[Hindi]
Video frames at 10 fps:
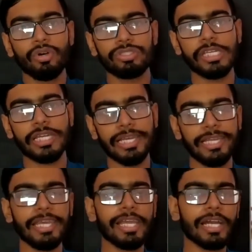उसकी
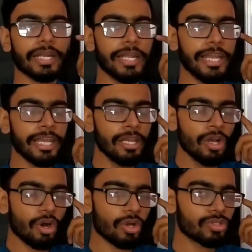क्लीनिंग कर रहे हैं
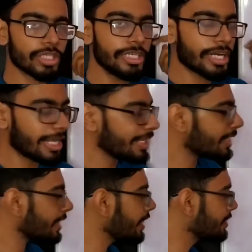और उसकी ड्राइंग करें